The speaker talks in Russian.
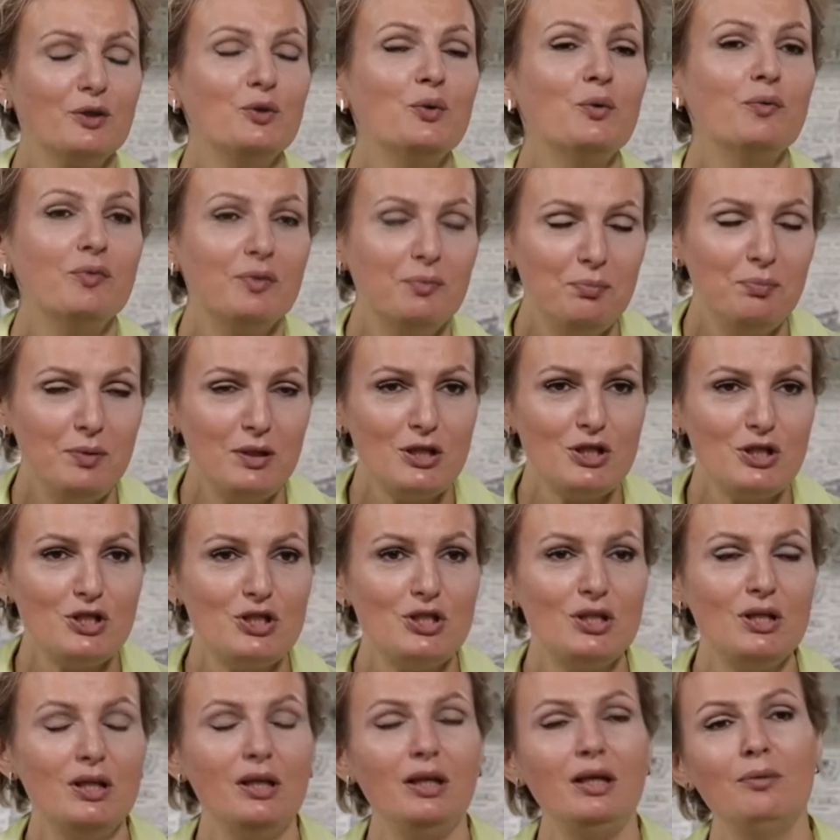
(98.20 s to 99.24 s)
к новой
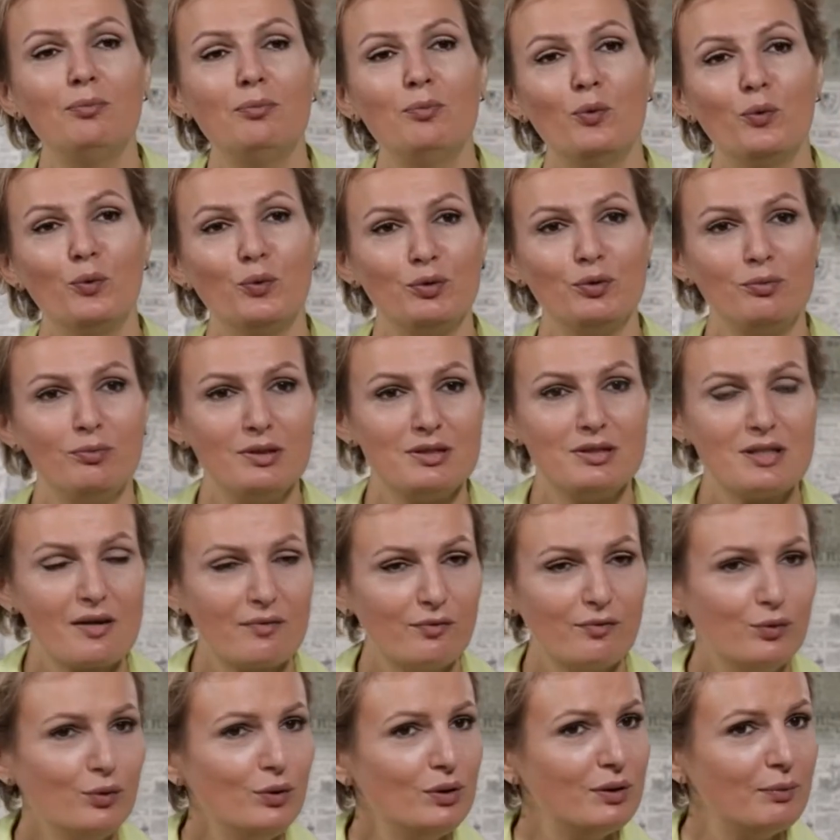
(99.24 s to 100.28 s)
пище, и могут быть
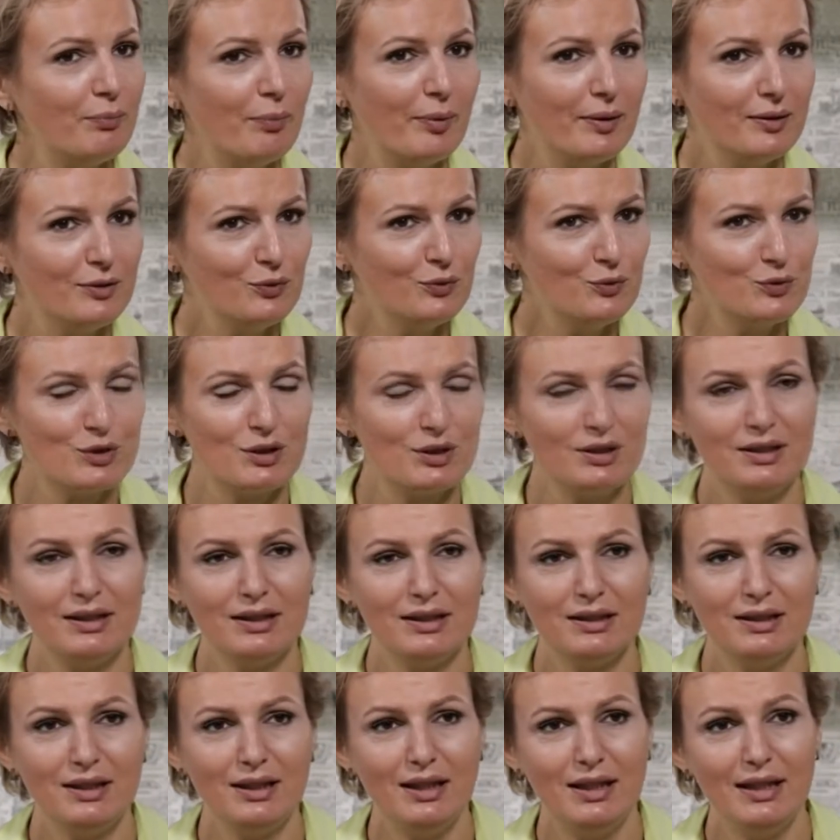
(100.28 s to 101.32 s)
рвоты, поносы и
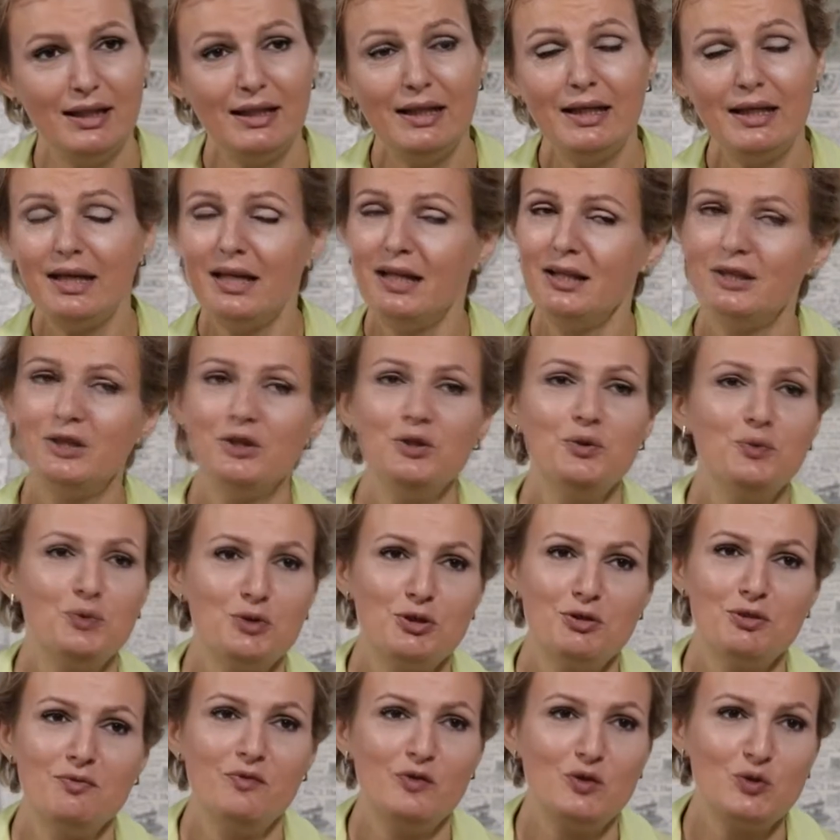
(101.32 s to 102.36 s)
так далее. Это не
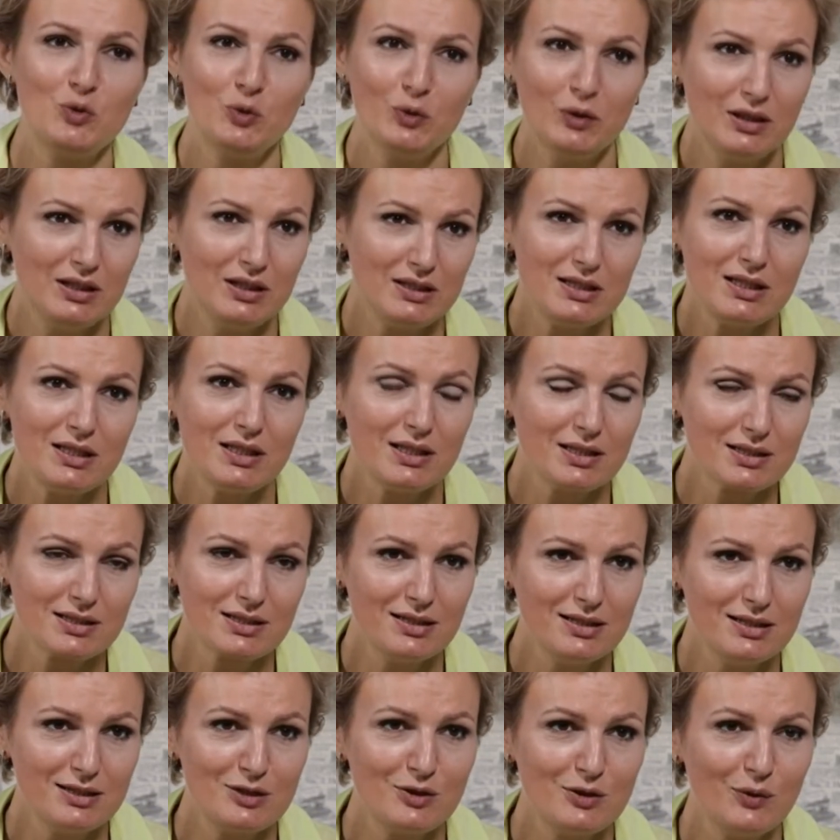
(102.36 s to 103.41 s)
очень веселая и
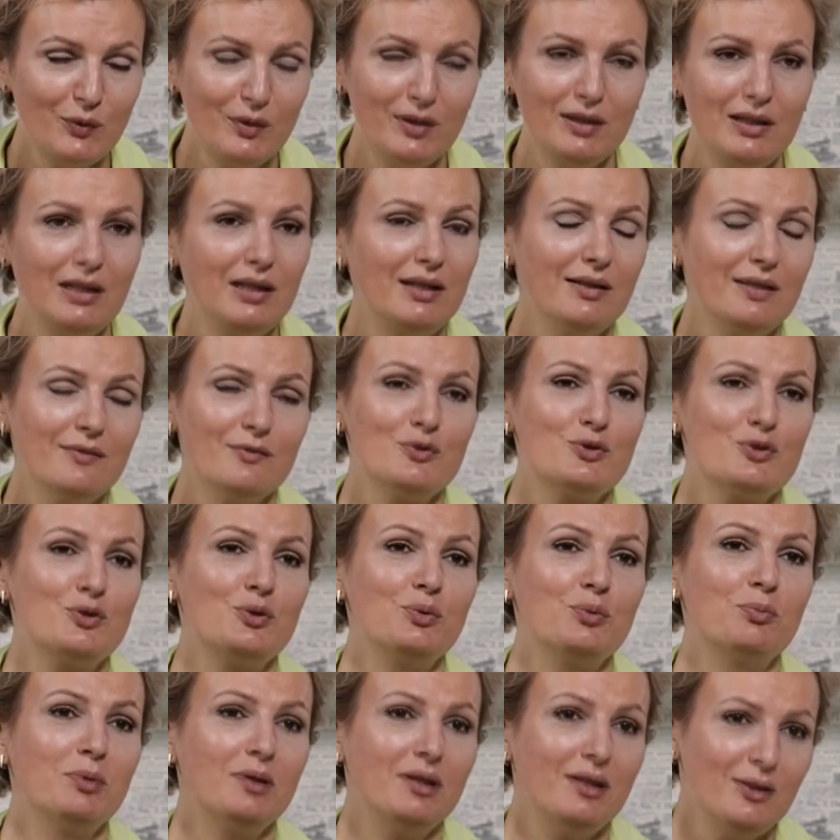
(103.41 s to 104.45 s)
интересная история для того,
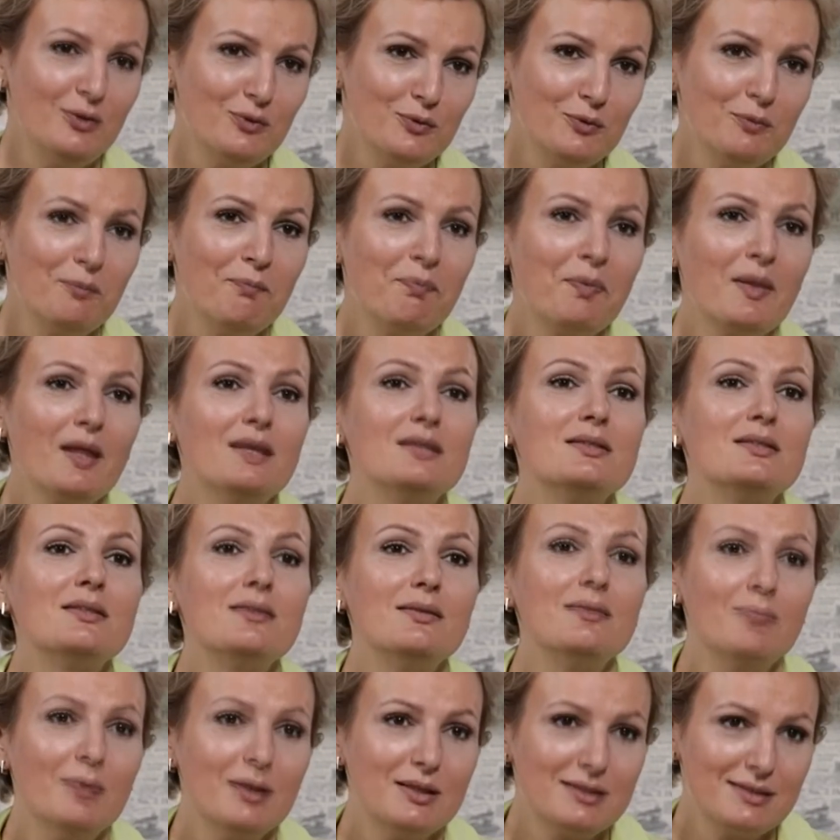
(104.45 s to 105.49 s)
чтобы ею
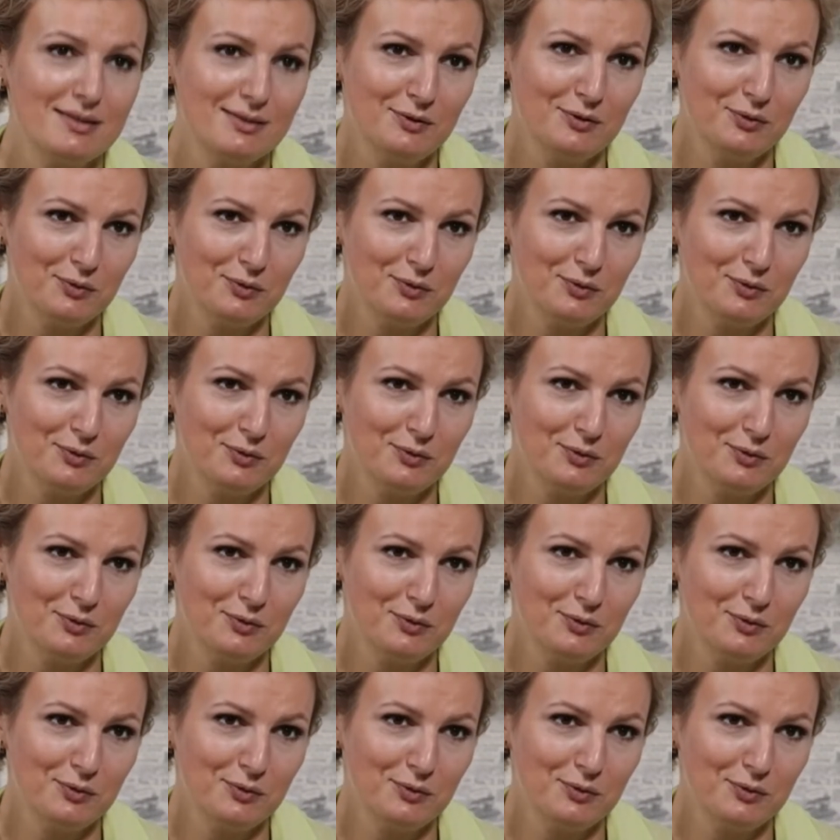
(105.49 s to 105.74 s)
заниматься